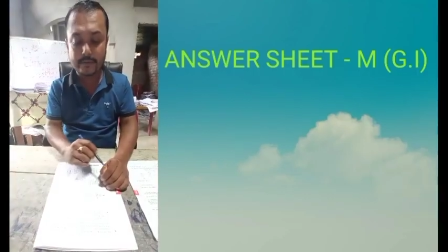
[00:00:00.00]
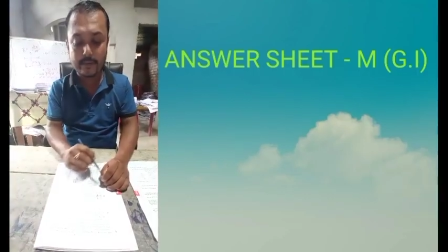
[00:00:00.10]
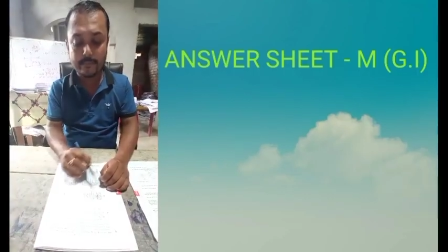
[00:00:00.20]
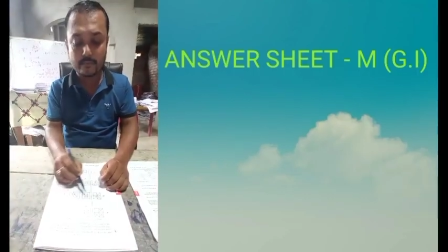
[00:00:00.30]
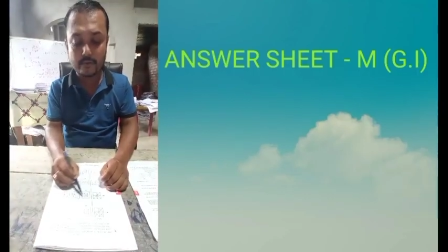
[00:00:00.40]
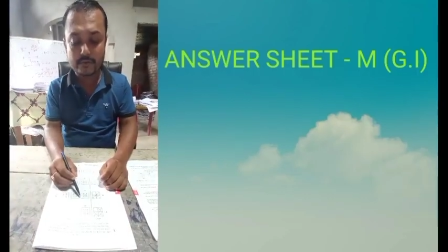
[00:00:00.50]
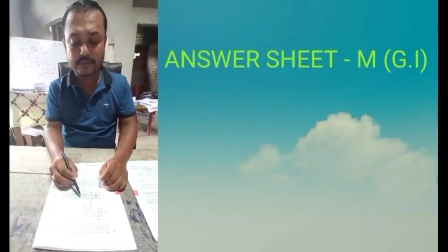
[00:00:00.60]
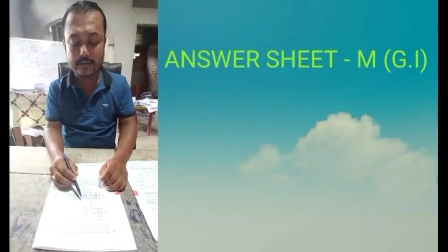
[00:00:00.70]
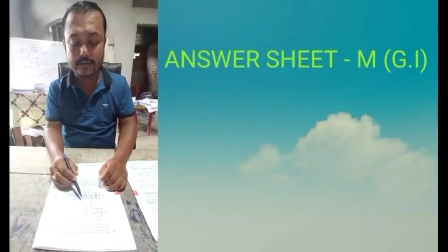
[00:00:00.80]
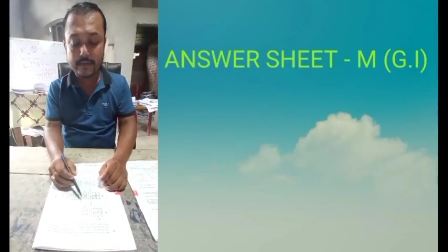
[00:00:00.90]
গ্যাপিং
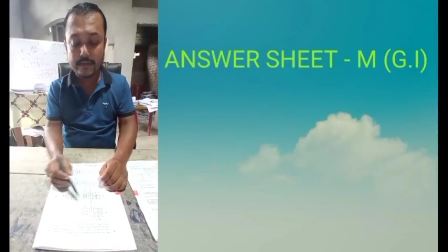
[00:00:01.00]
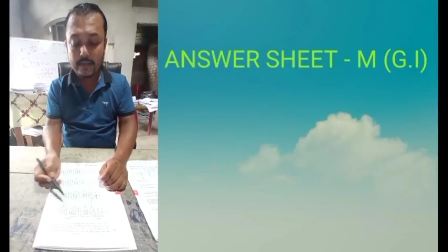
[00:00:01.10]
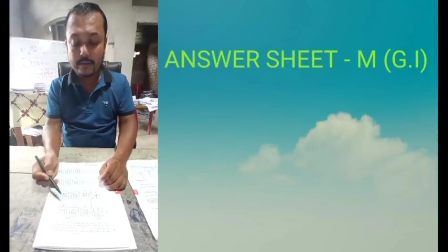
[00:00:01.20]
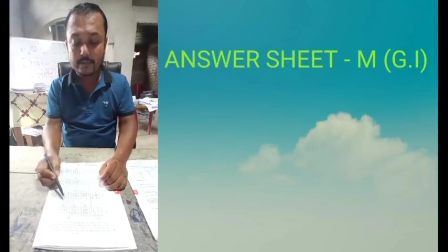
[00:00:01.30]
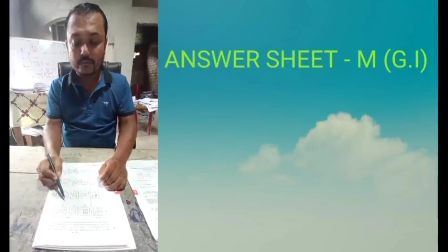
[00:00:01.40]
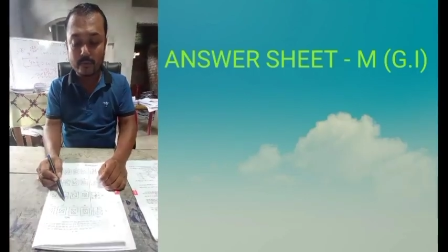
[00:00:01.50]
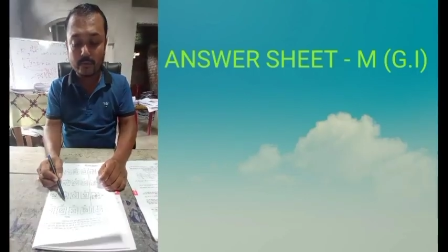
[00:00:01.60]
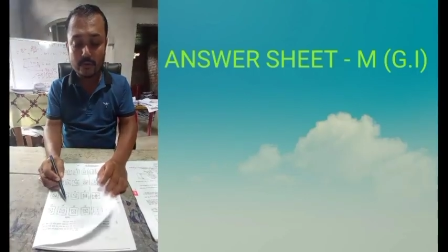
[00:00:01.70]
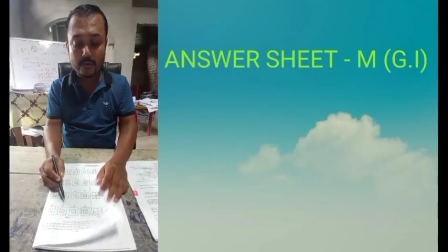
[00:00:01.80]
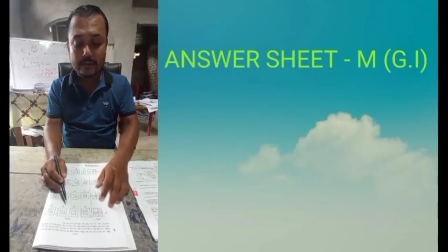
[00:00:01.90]
বক্সটাকে আমরা করবো
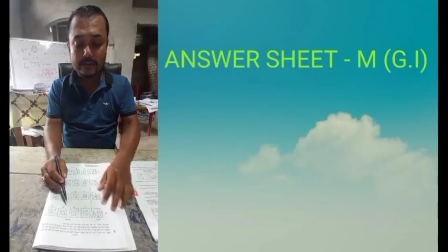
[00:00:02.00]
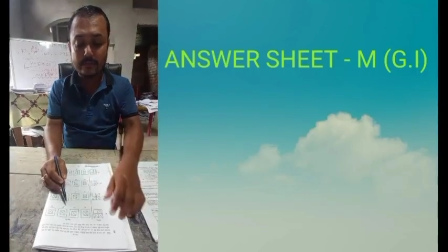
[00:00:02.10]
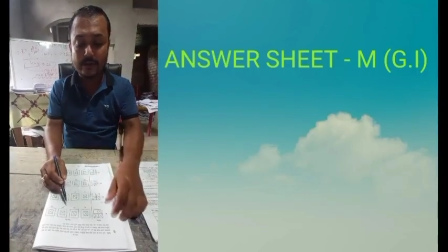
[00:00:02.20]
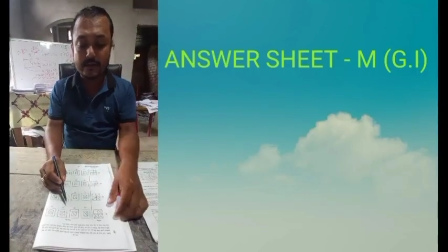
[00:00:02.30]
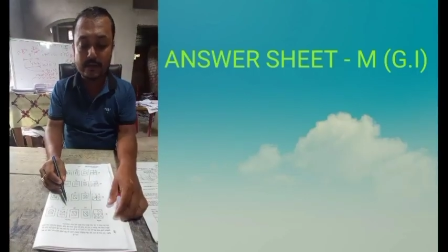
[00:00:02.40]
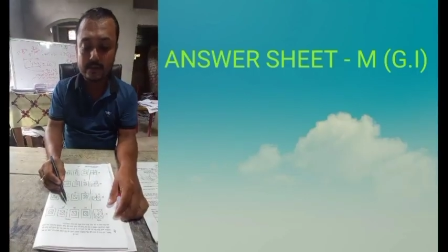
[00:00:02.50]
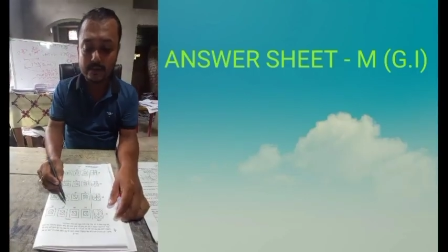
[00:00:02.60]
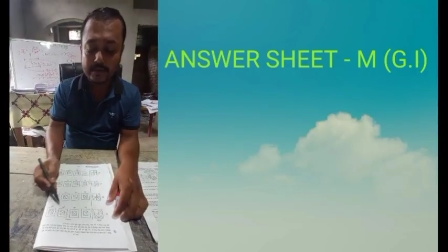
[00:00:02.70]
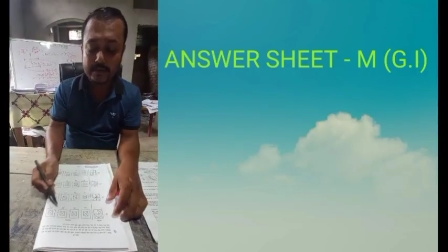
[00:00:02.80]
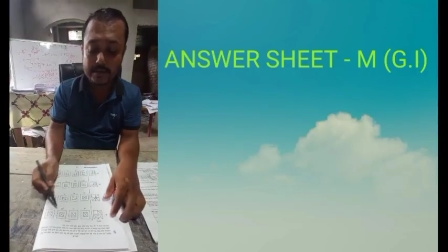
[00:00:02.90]
যে ফাঁকা
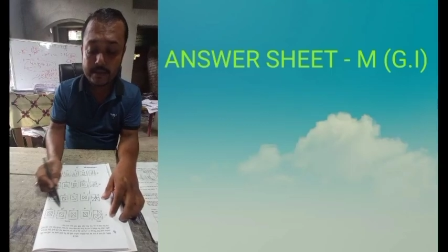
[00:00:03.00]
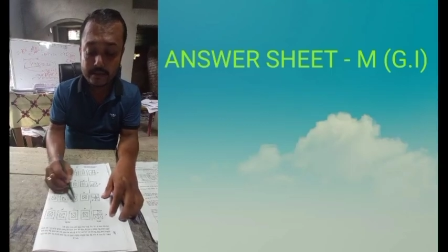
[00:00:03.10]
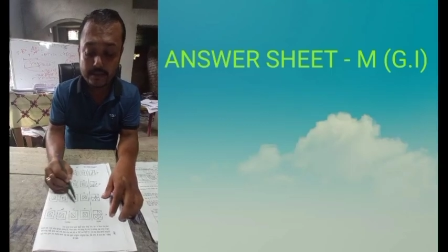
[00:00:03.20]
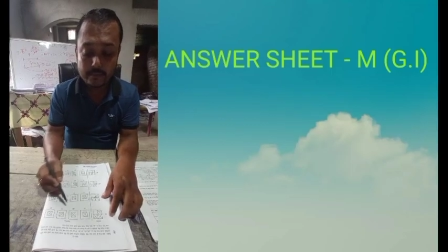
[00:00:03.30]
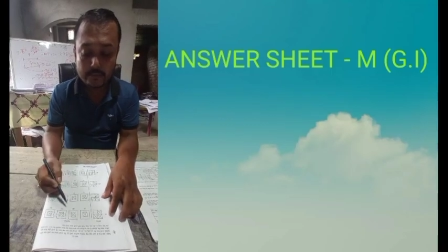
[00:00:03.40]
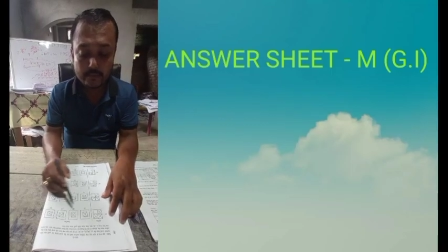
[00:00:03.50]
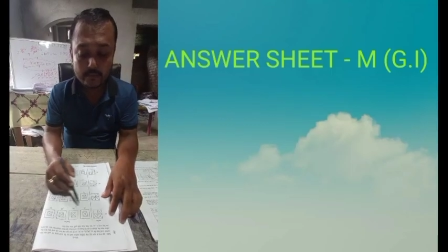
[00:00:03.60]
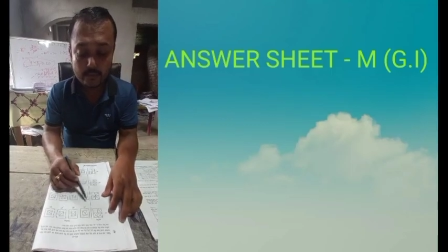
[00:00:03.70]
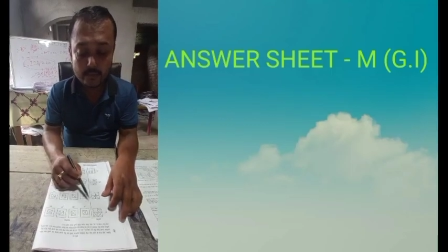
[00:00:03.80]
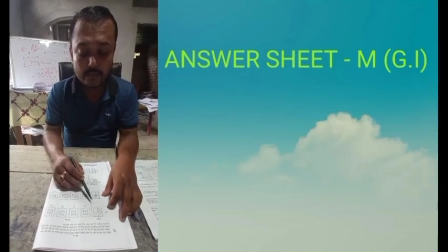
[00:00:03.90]
ঘরটাকে কীভাবে
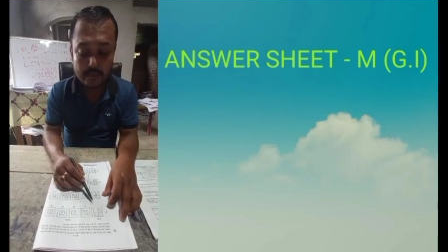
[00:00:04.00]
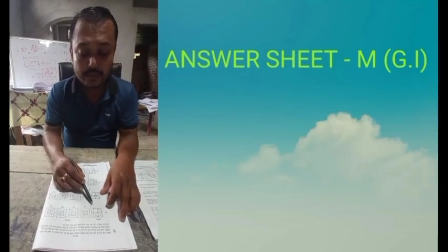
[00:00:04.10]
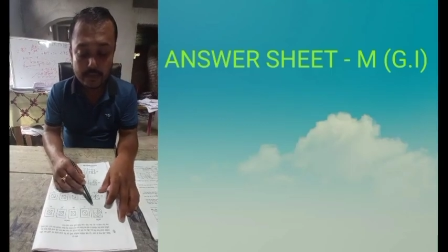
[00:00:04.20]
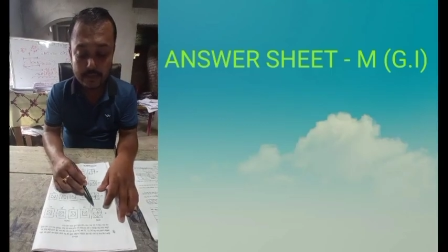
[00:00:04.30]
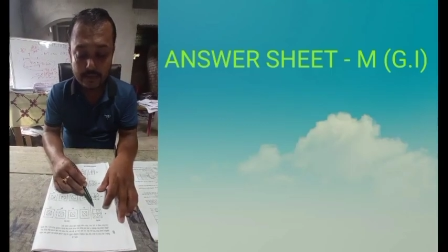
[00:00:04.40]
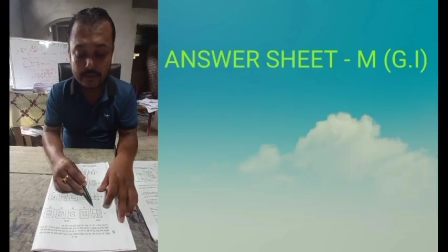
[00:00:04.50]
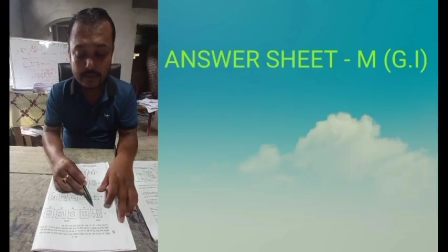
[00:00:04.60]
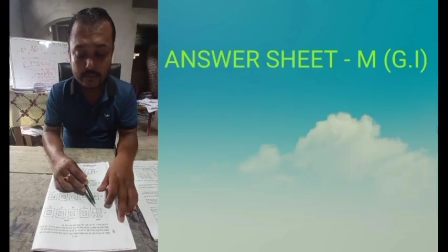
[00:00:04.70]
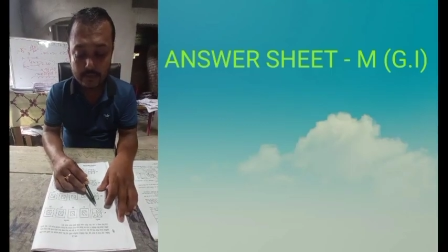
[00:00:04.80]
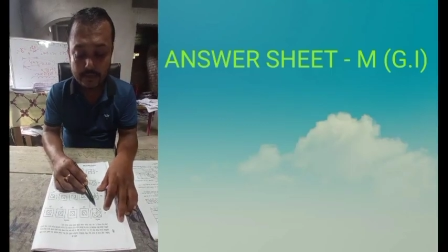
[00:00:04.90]
করবো এখানটা
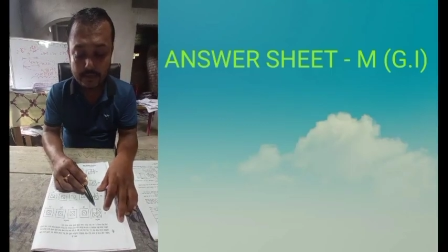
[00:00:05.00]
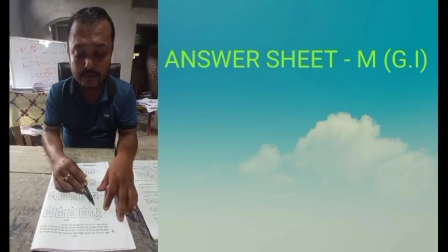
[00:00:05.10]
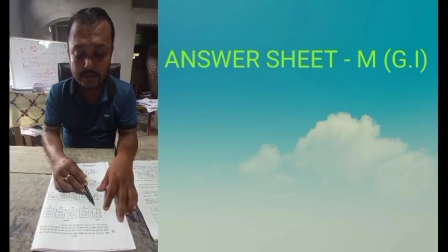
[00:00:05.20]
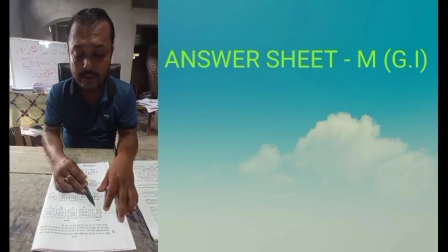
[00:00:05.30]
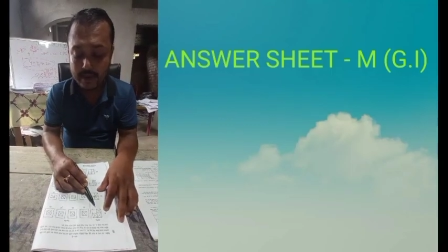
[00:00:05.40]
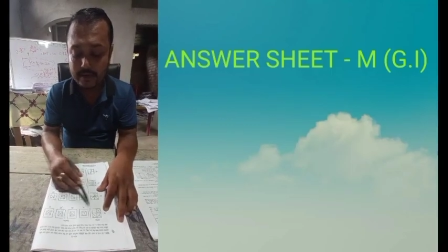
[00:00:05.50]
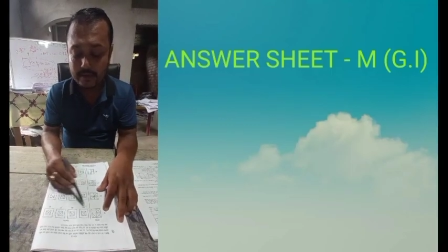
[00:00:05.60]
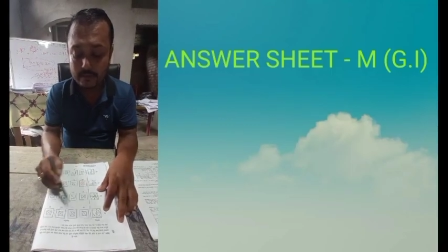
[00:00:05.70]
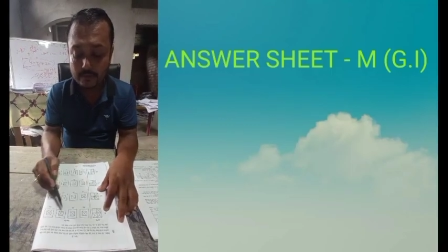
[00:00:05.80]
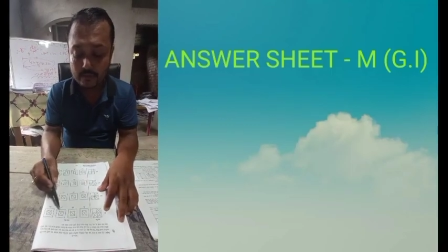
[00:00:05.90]
দেখো এখানটা নাইন
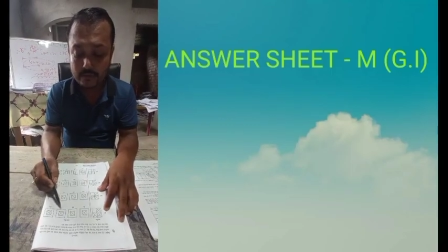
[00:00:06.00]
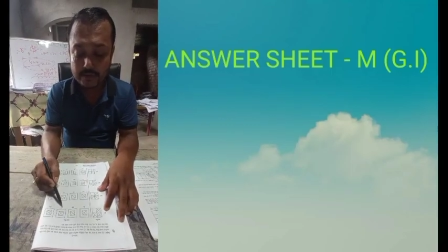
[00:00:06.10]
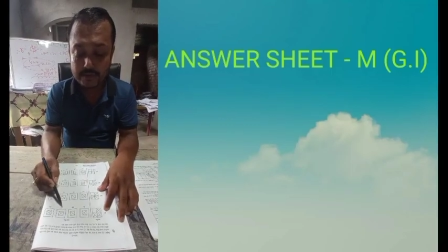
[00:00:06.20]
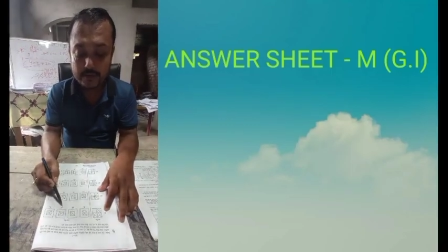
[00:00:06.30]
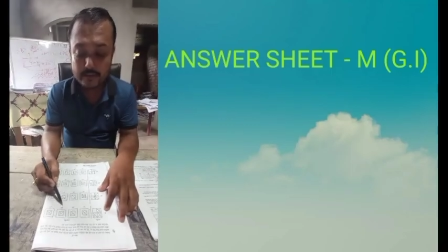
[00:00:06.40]
নাম্বার কোশ্চেন